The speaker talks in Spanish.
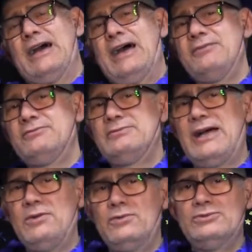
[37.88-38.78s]
hay un
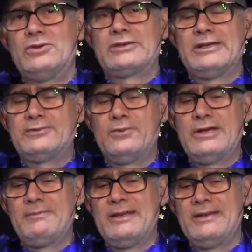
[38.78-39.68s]
alumno que
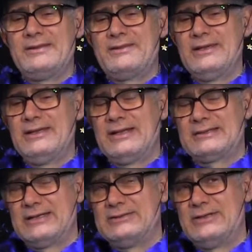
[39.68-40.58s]
estudia medicina
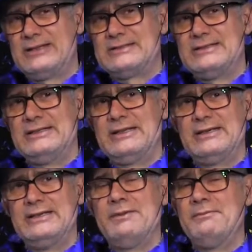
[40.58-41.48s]
tradicional
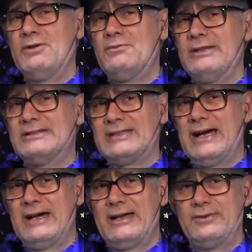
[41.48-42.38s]
china y envió un
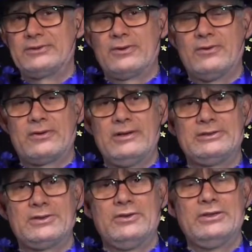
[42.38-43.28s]
mensaje a nuestro correo
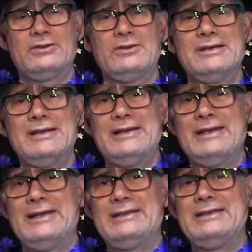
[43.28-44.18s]
electrónico.
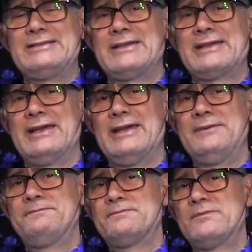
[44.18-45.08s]
Él dice
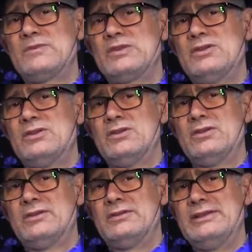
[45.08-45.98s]
que,
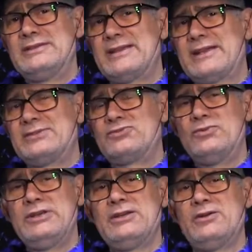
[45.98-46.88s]
dice que
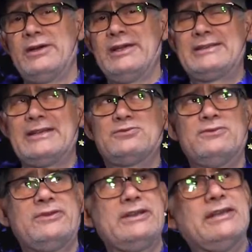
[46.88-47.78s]
su hijo está
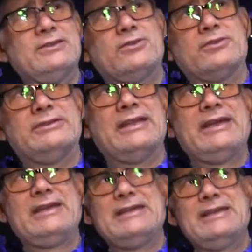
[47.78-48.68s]
sufriendo
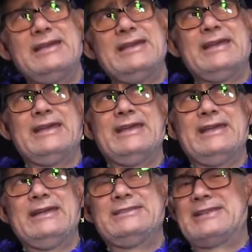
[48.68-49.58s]
de
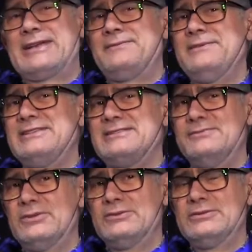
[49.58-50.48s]

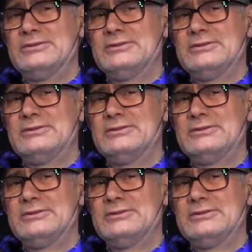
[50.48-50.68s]
estrabismo,